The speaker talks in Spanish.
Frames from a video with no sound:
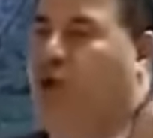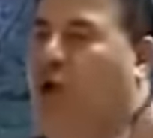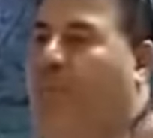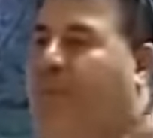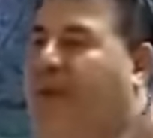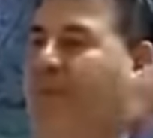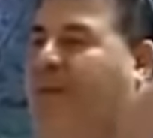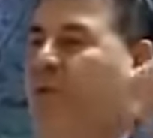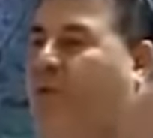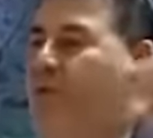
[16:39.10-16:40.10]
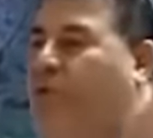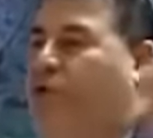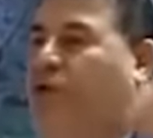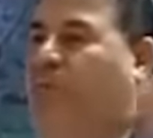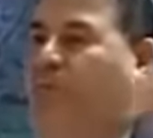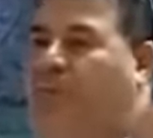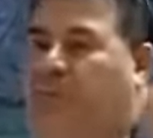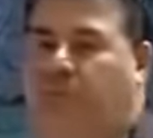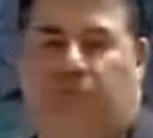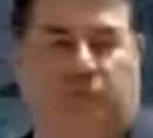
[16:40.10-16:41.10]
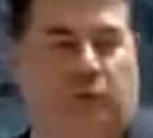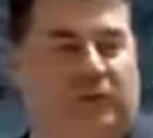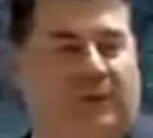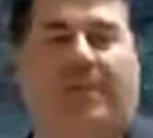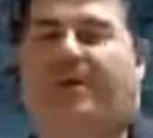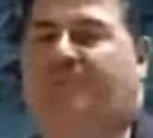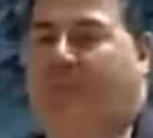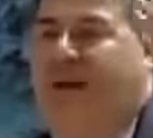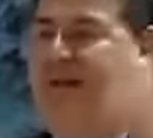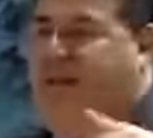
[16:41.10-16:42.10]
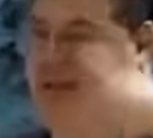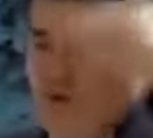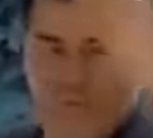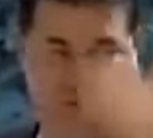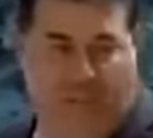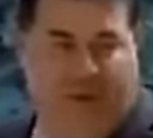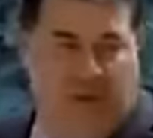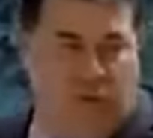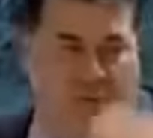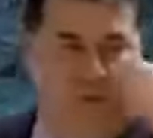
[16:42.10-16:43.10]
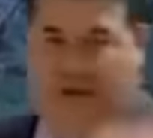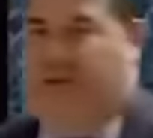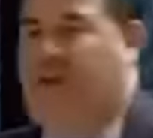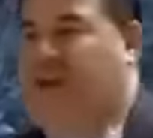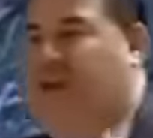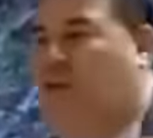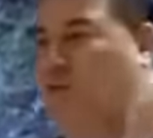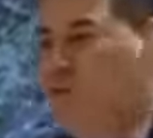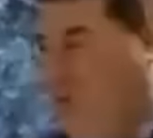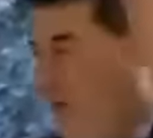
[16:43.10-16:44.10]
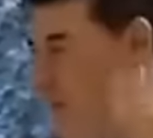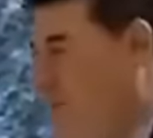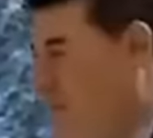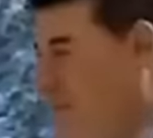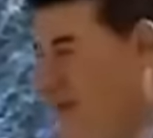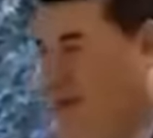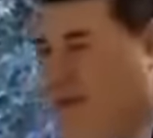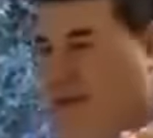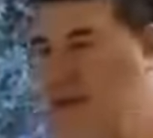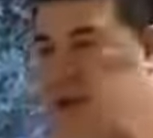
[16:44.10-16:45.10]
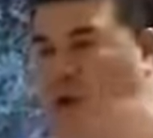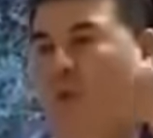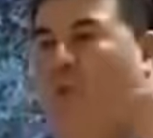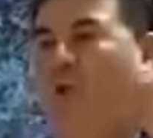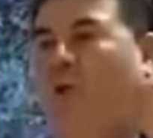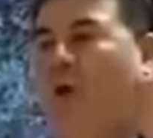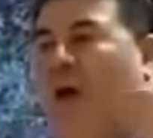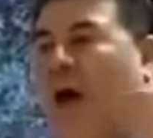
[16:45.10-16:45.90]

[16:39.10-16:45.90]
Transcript: quiero ampliar mi conjos, quiero cultivar más papayas. mis papayas son buenas, quiero cultivar más papayas. ¿Cómo